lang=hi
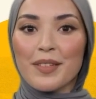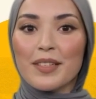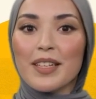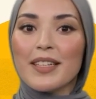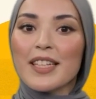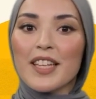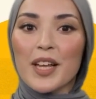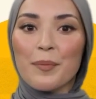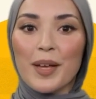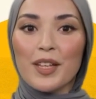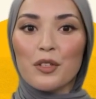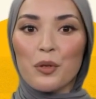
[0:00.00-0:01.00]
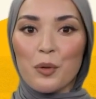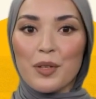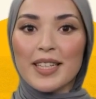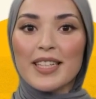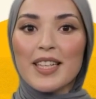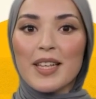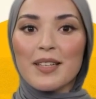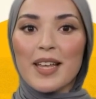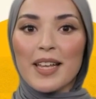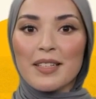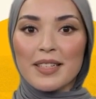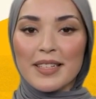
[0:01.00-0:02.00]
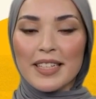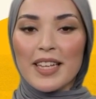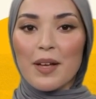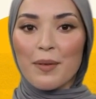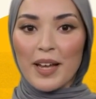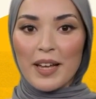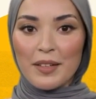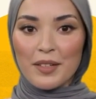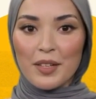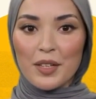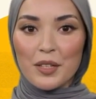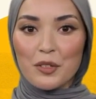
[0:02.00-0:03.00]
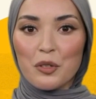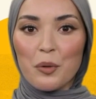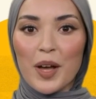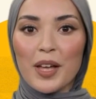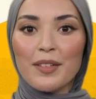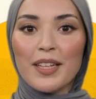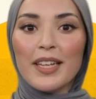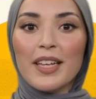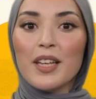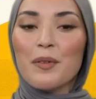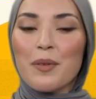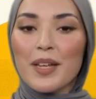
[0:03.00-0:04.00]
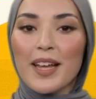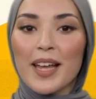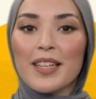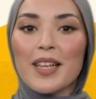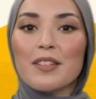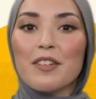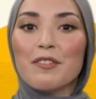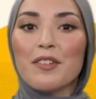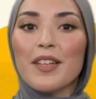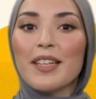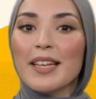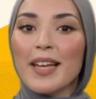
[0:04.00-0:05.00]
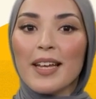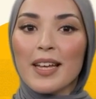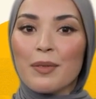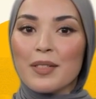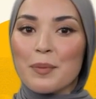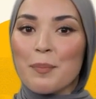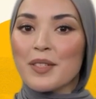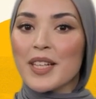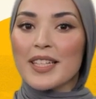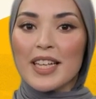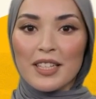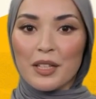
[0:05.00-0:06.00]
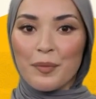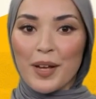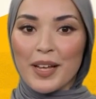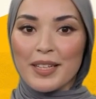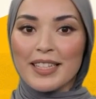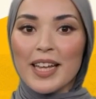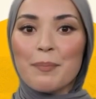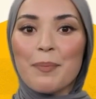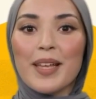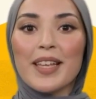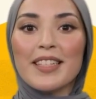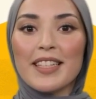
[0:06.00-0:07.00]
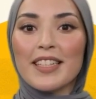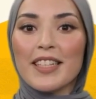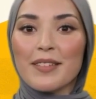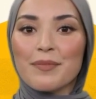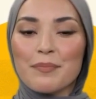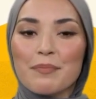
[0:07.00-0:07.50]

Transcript: इसलिए हमारे कोर्सेज ऑनलाइन दस्तियाब हैं जो आपके लिए अपने घर या दफ्तर के आराम से मुताल करना आसान बना देते हैं